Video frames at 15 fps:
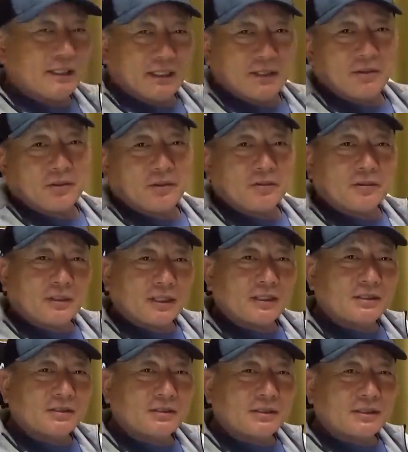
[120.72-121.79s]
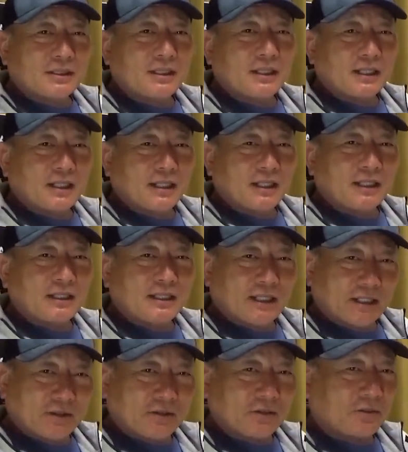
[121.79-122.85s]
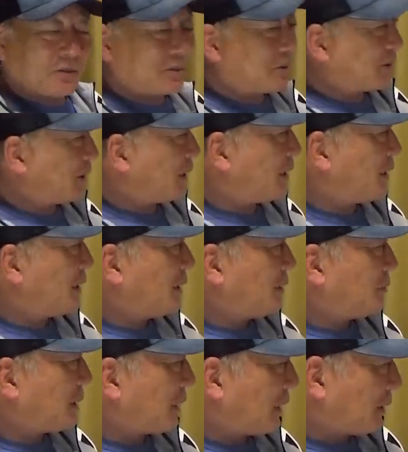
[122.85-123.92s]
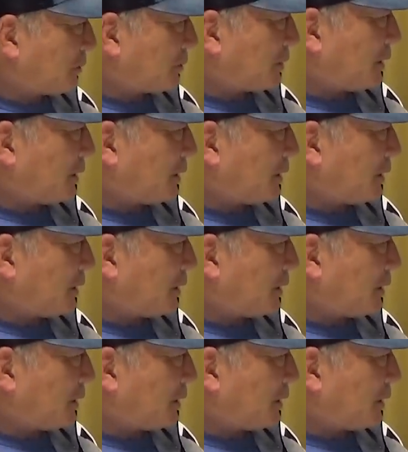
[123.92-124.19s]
てというね、はい、鈴木誠也がいないということで、はい、まあ、ライトに